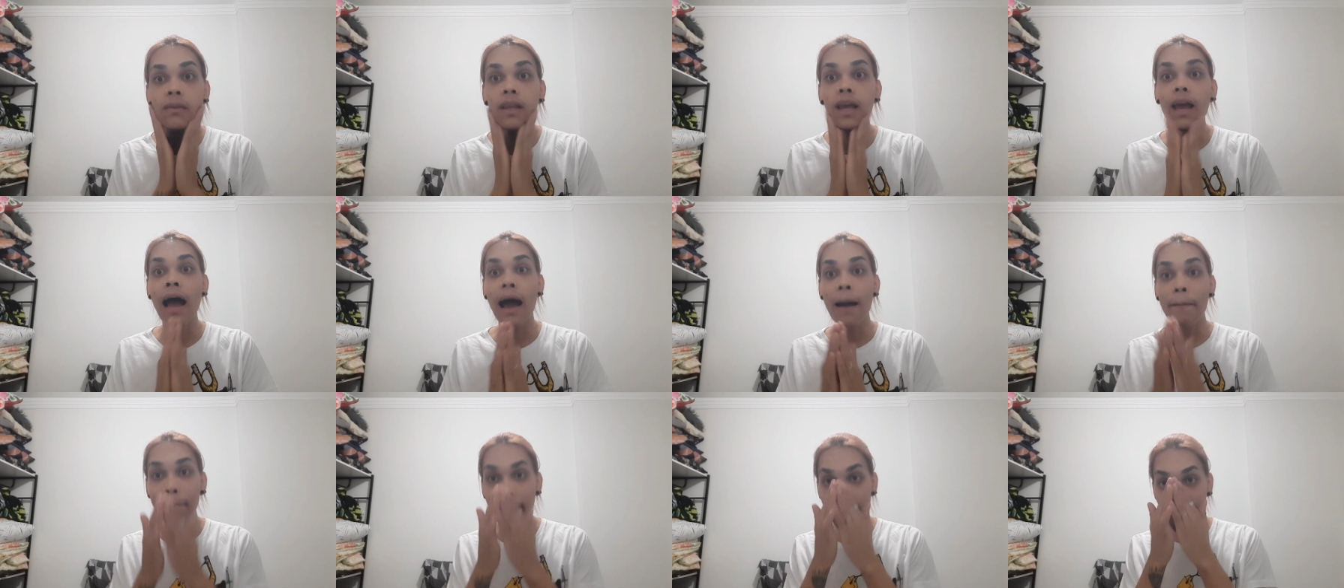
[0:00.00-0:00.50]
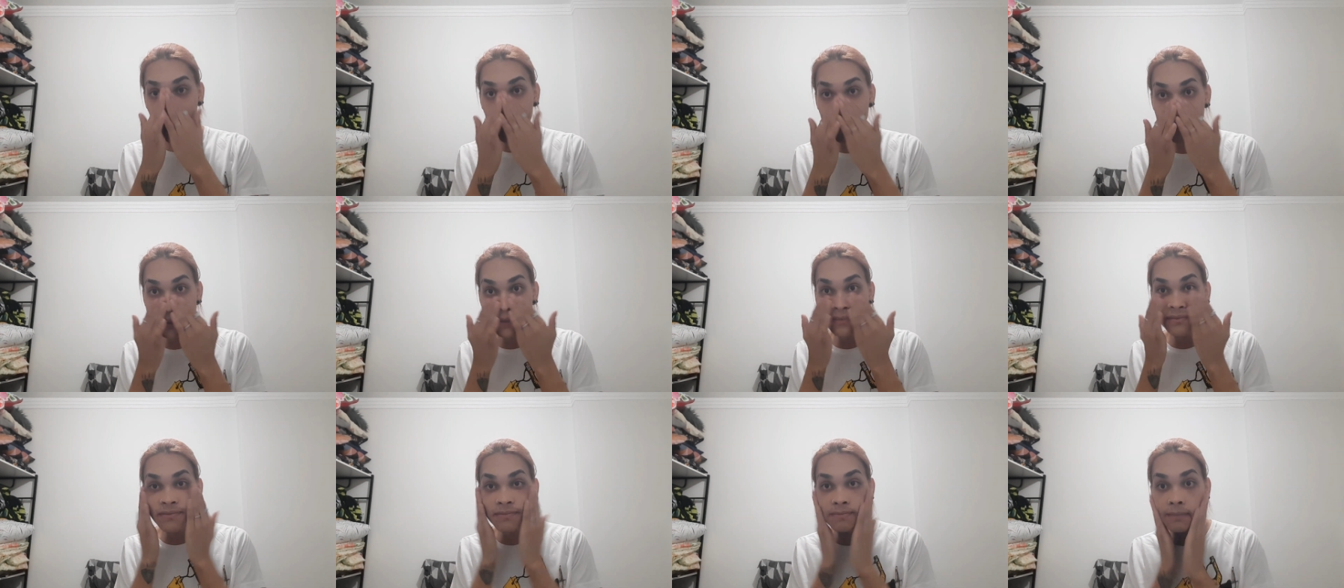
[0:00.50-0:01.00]

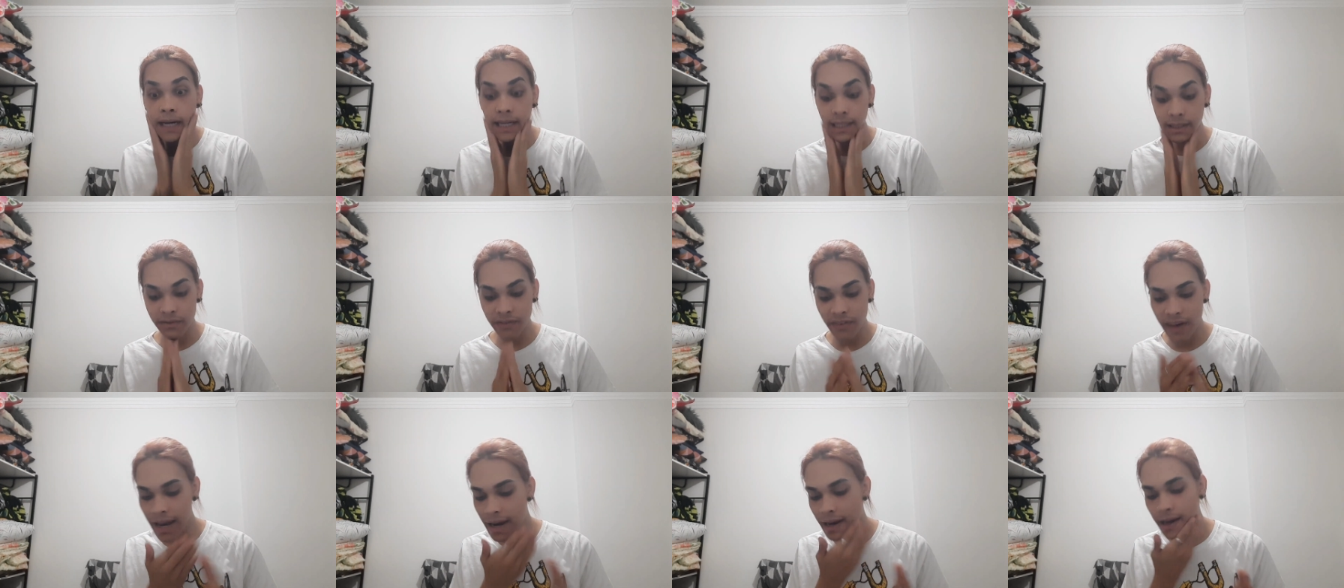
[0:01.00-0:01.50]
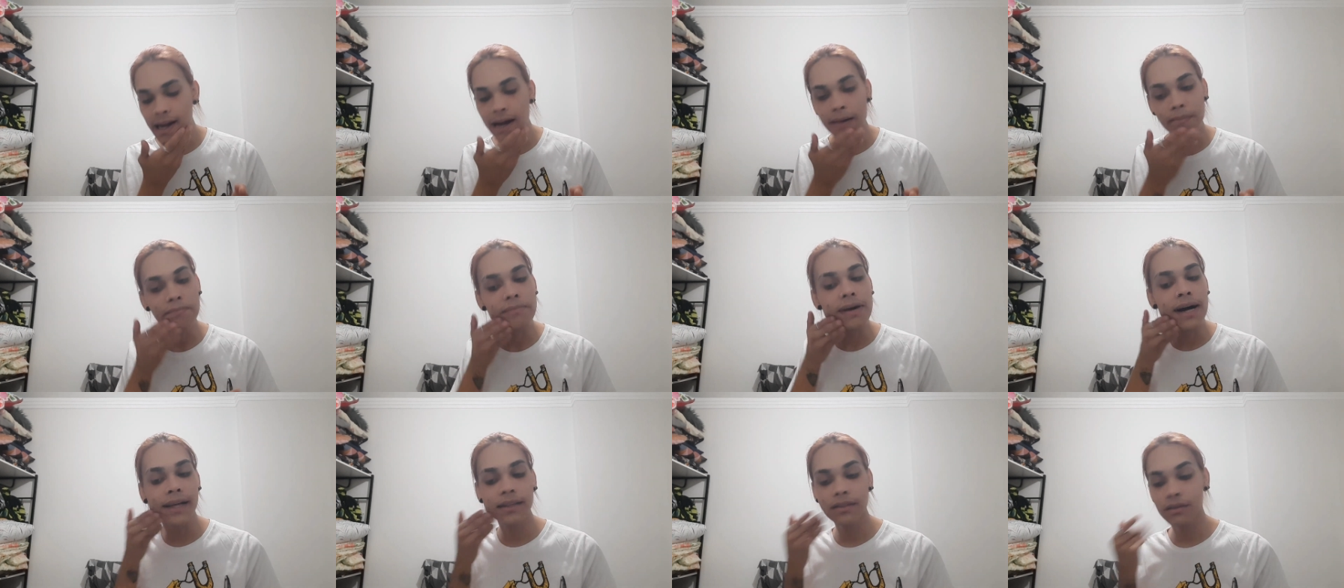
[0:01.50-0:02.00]
rapaz mais velho
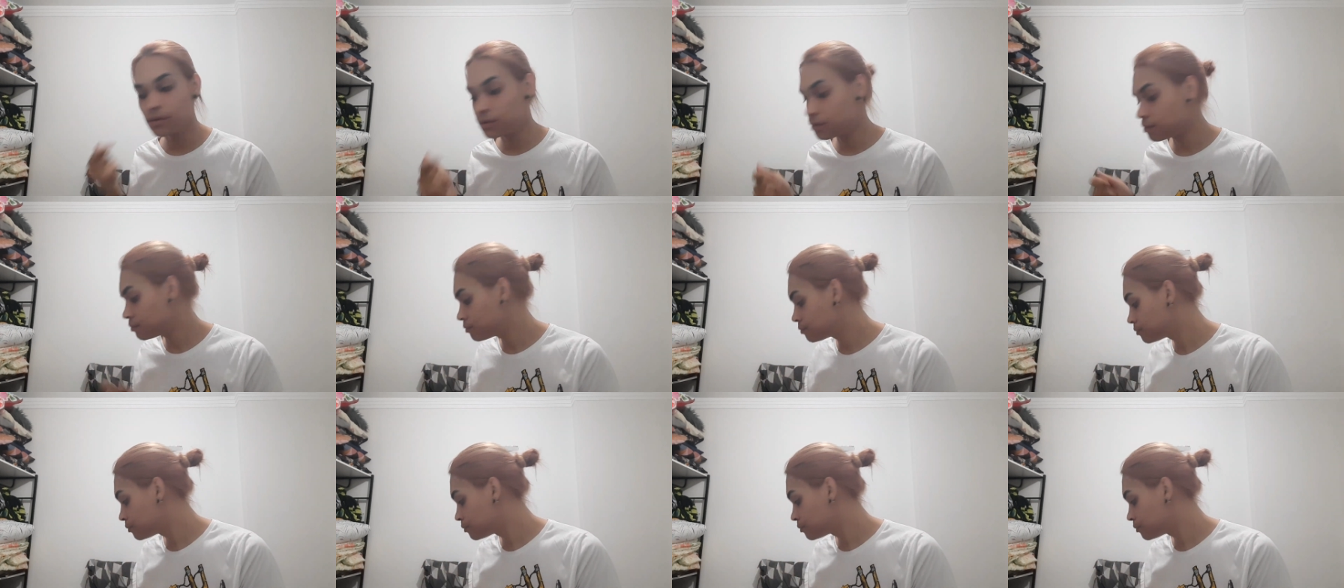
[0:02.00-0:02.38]
acabado.